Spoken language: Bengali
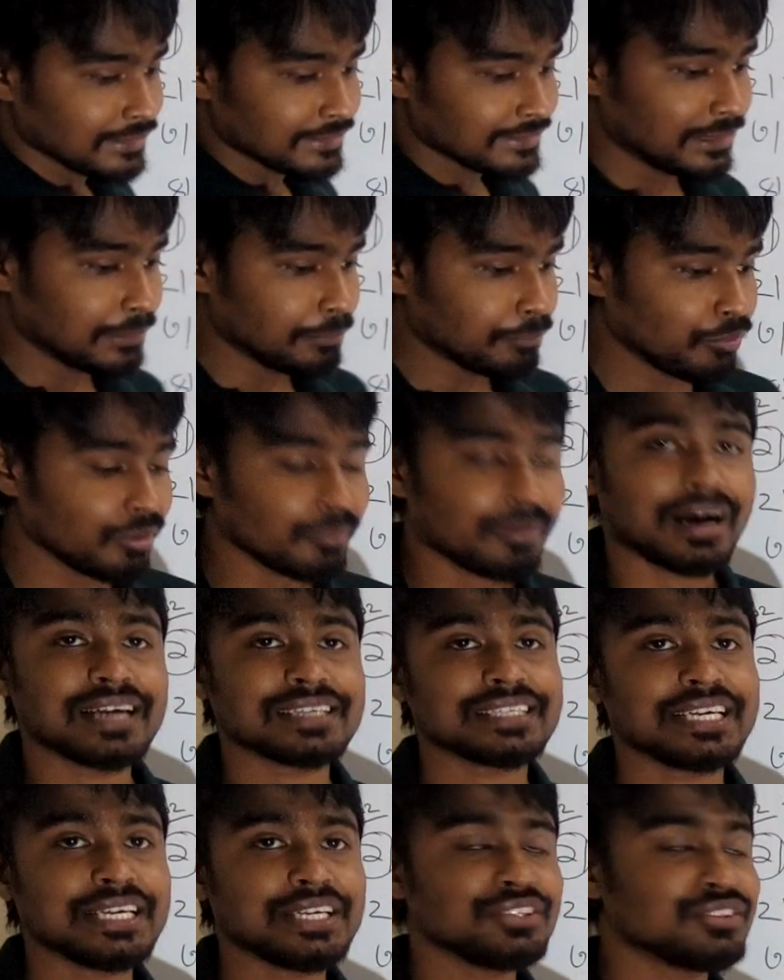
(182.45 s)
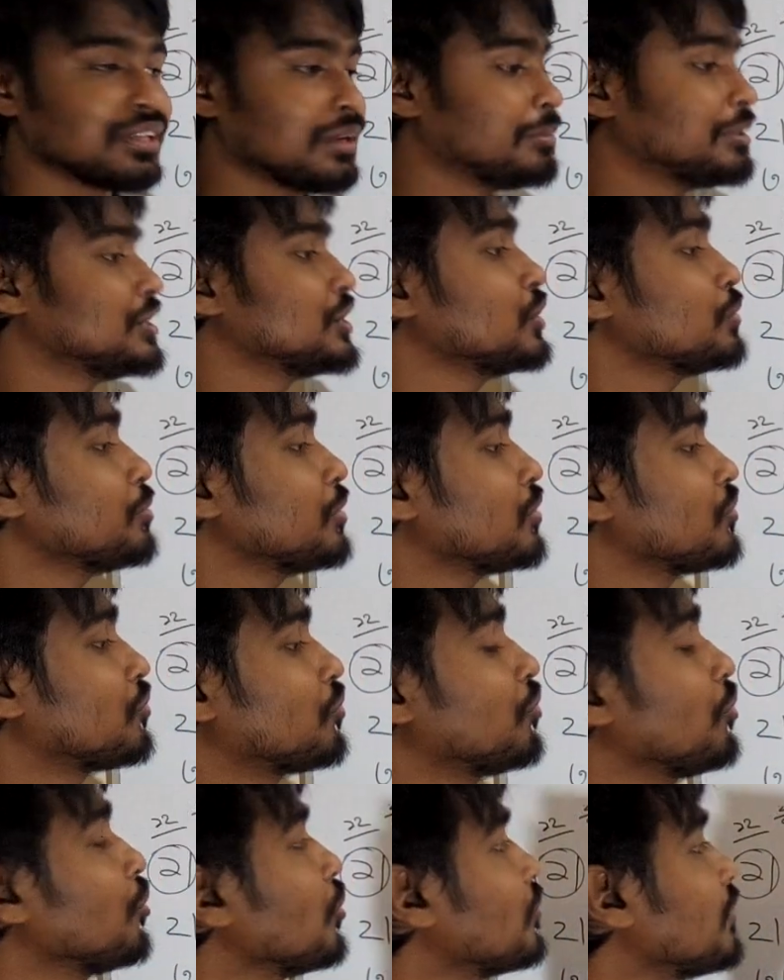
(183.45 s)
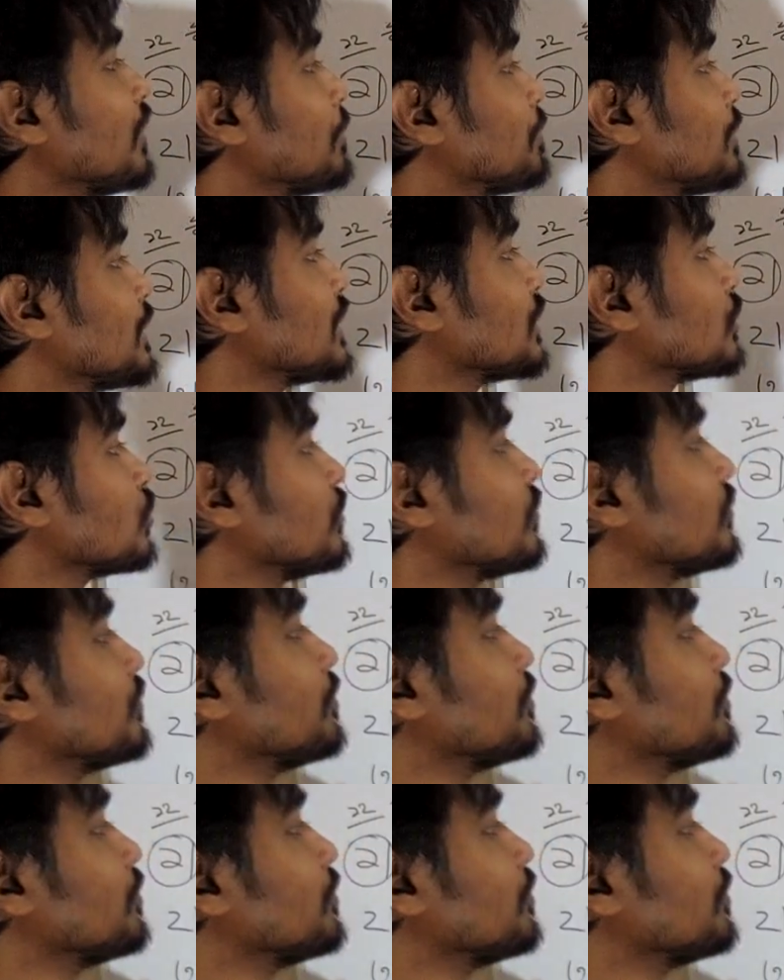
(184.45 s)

সিম্পল ভাষায় কিন্তু আমি জিরো পয়েন্ট ফোর ফাইভ পেয়ে যাই তুমি